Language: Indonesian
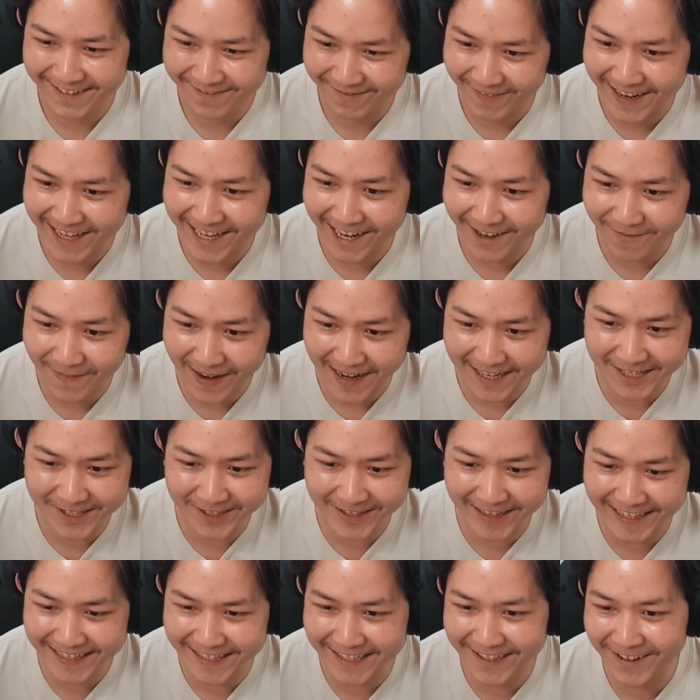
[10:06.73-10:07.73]
banyak bacot
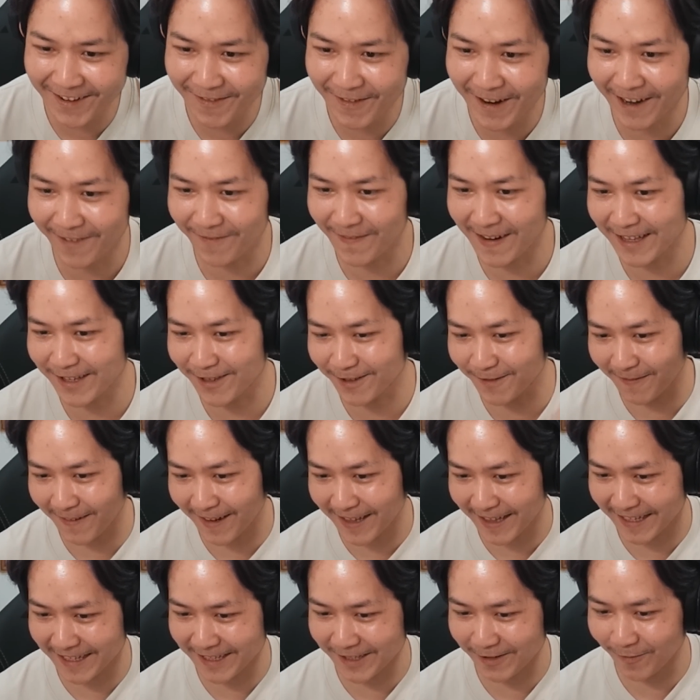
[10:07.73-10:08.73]
anjing gue banyak bacot buat
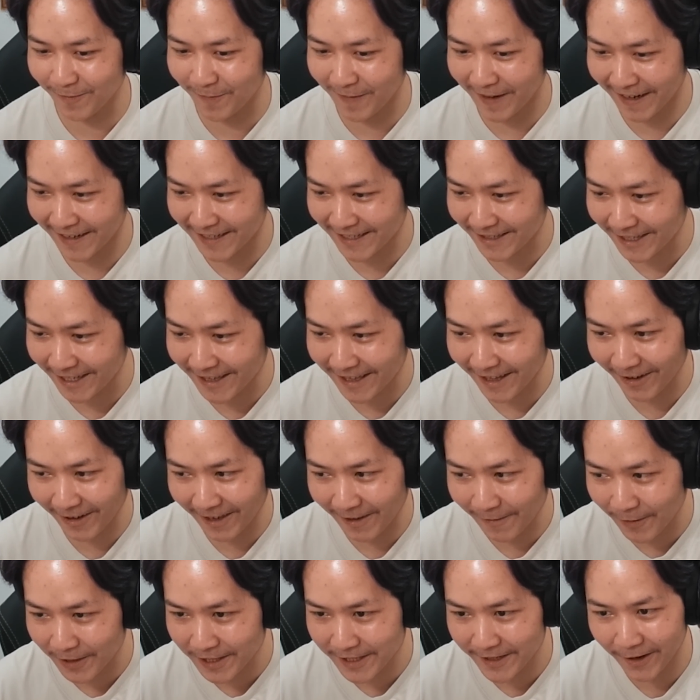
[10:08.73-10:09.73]
guys sumpah guys udah tau
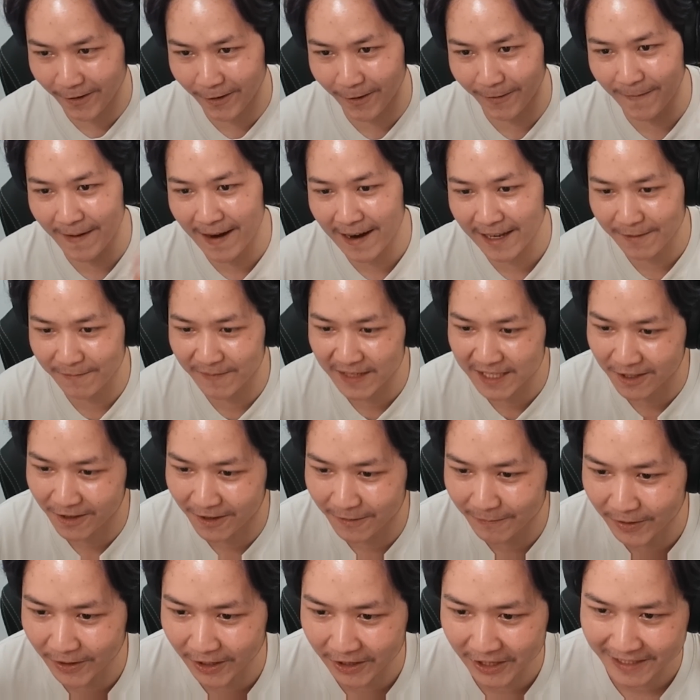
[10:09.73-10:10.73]
gue jago banget best
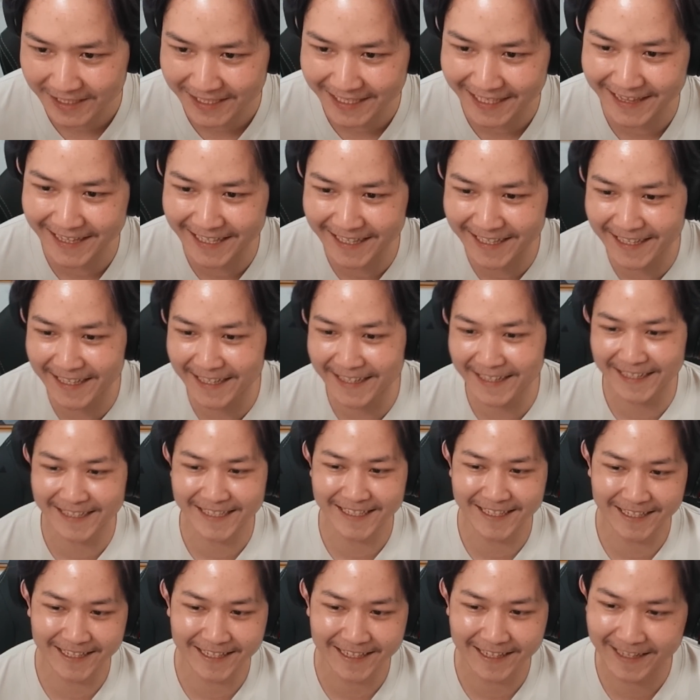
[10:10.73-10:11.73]
romer untuk saat ini ya guys
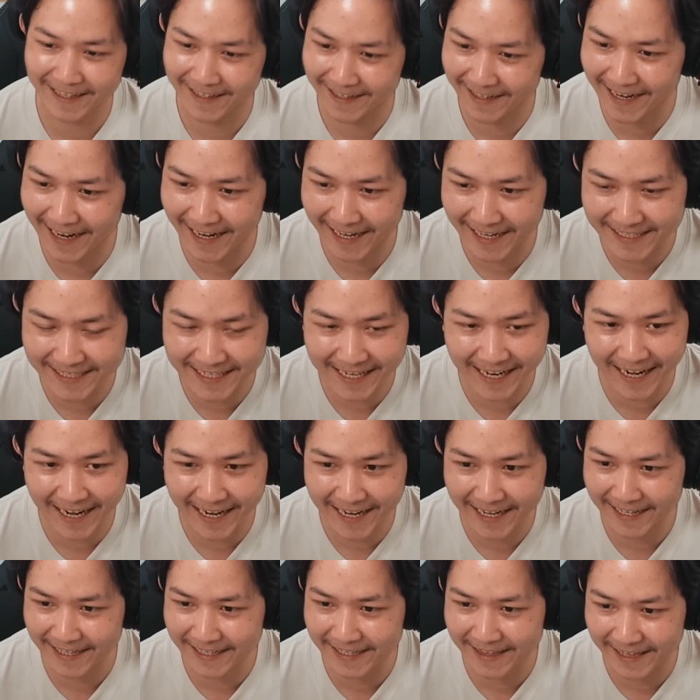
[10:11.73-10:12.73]
ya gak ada salah
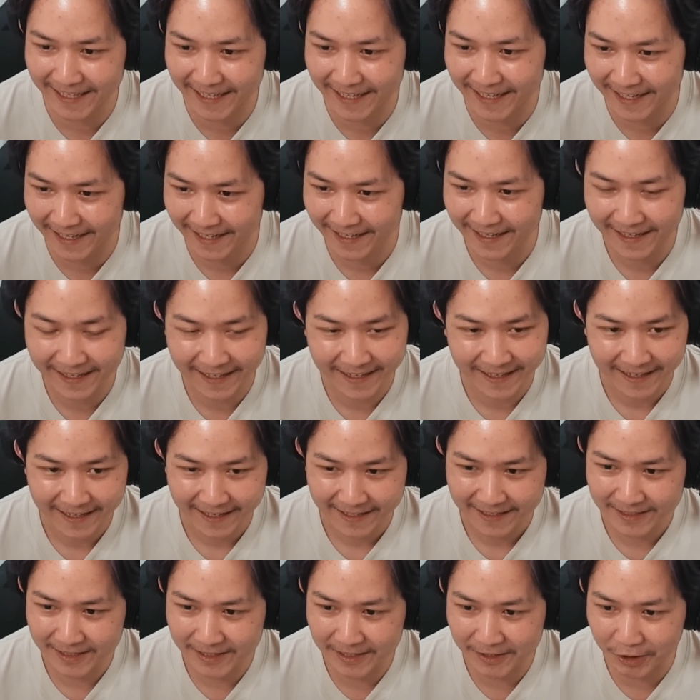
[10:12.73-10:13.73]
ya kita
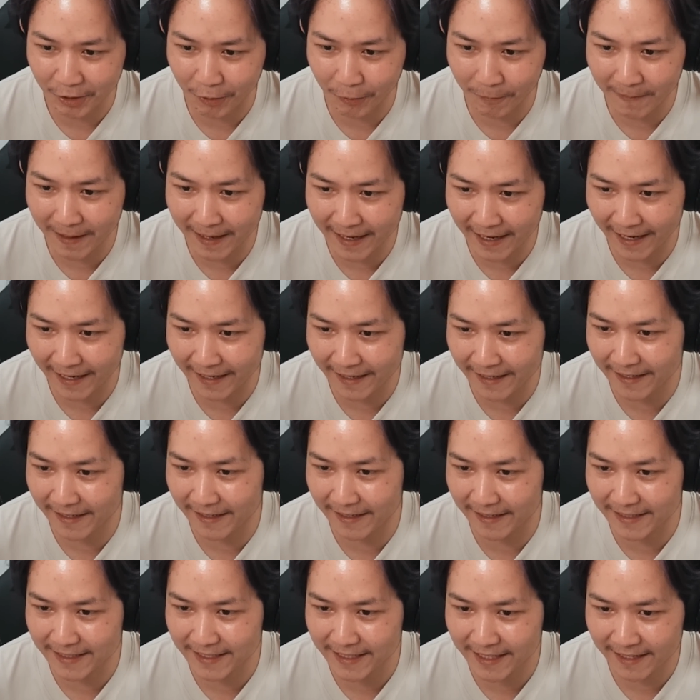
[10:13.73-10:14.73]
coba lagi ya
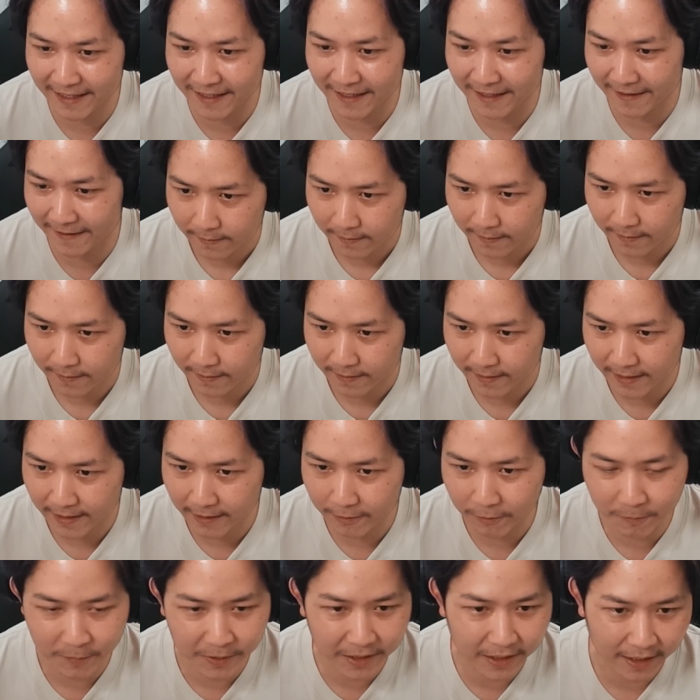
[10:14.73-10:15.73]
guys ya jadi
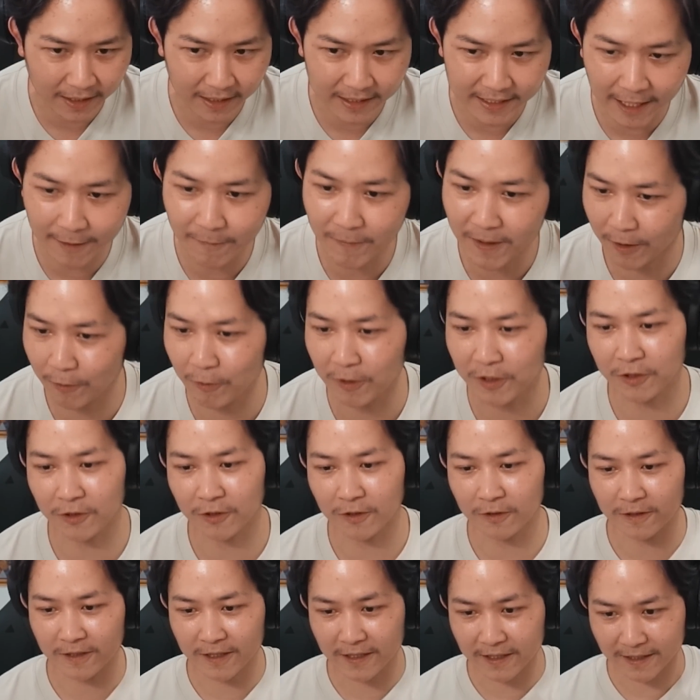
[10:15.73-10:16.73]
bener gak sabar gue
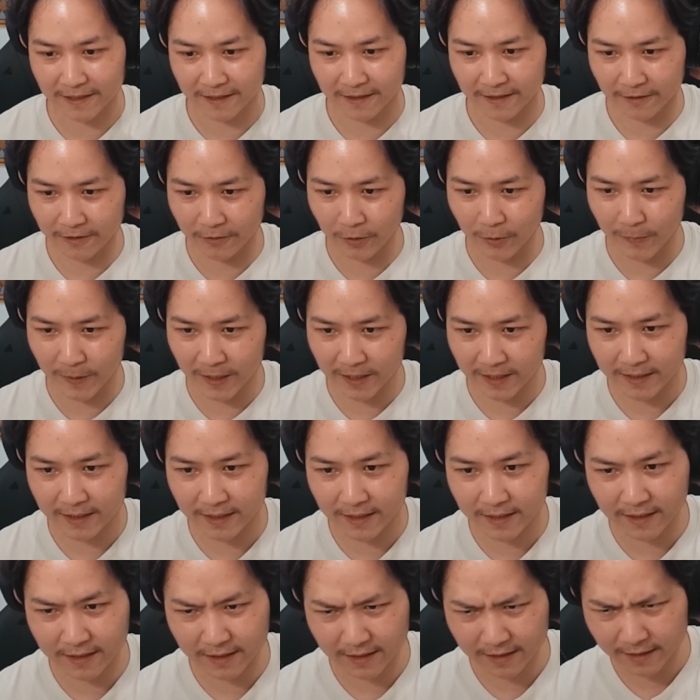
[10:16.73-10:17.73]
cok season
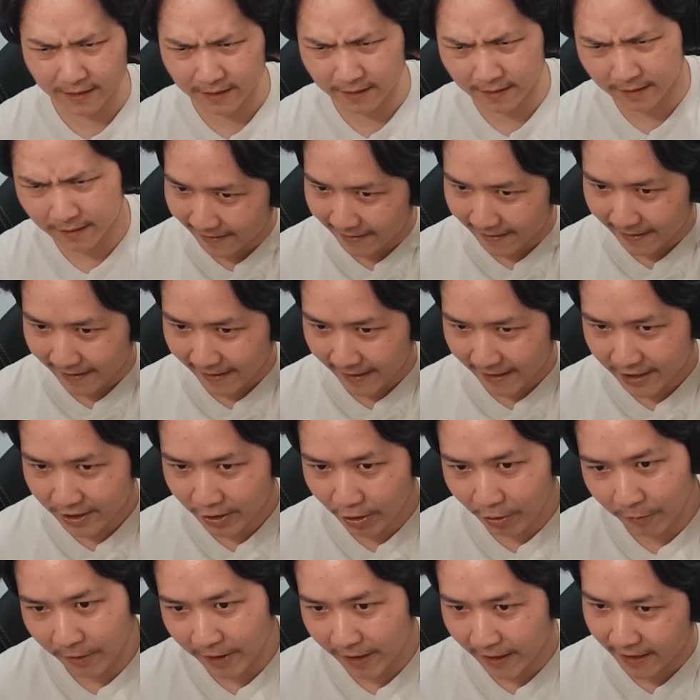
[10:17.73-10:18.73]
12 Let's
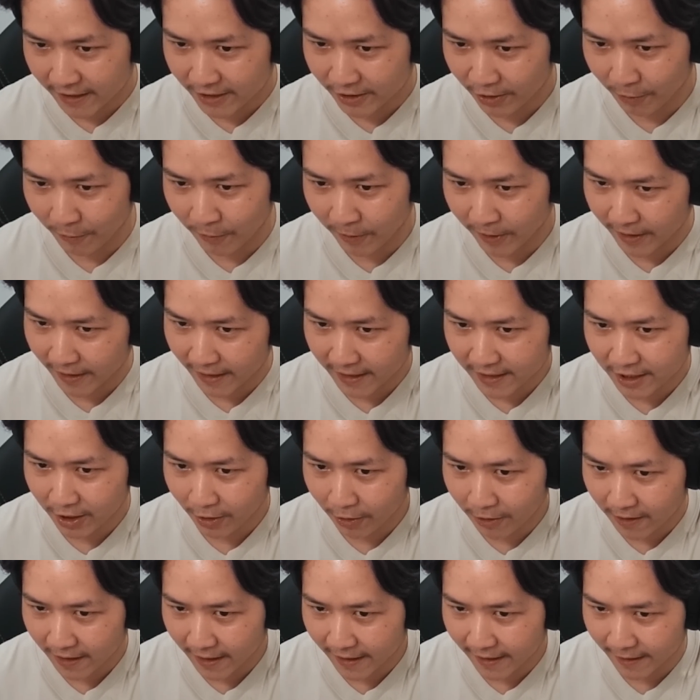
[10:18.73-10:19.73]
go boy, let's go boy, let's
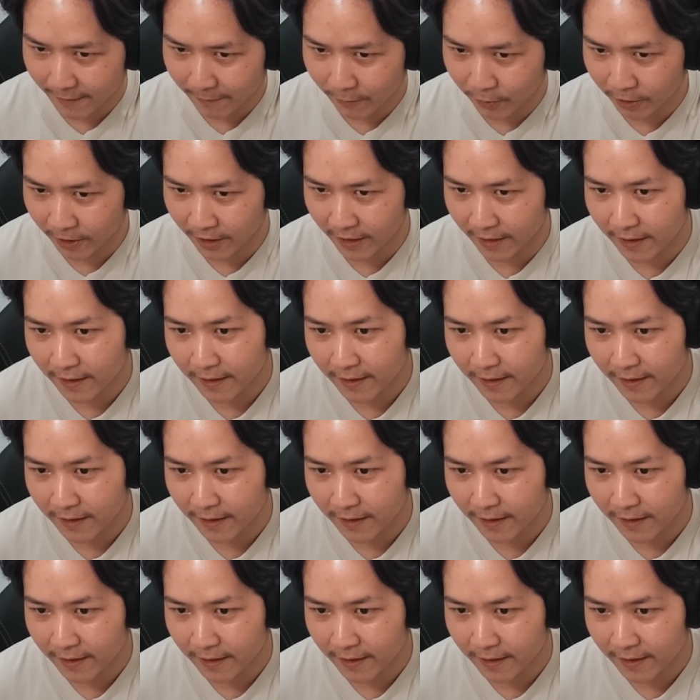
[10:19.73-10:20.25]
rock again boy.